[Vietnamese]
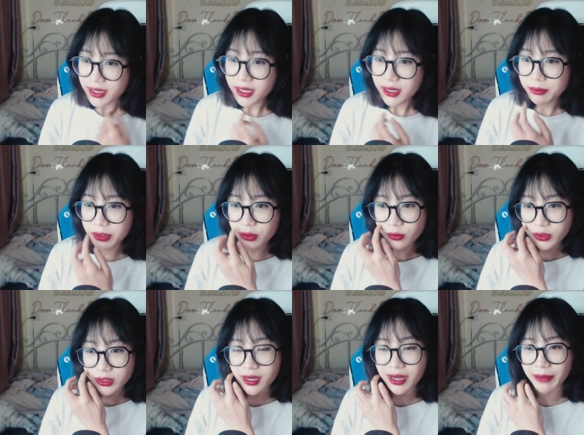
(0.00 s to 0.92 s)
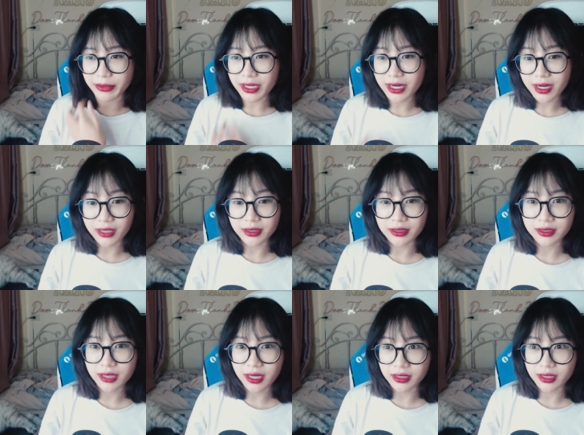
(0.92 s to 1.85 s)
mình cũng chưa cảm thấy là cần
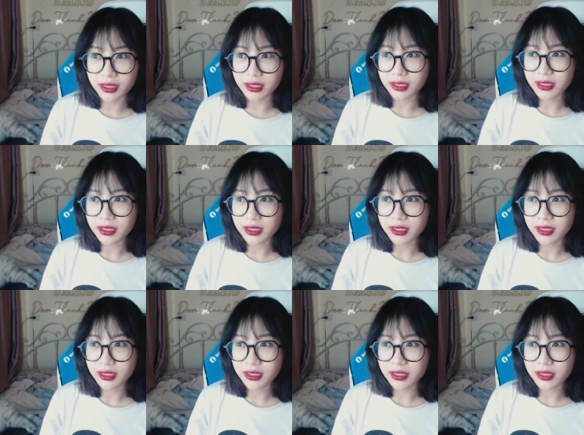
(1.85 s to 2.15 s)
cần ờ,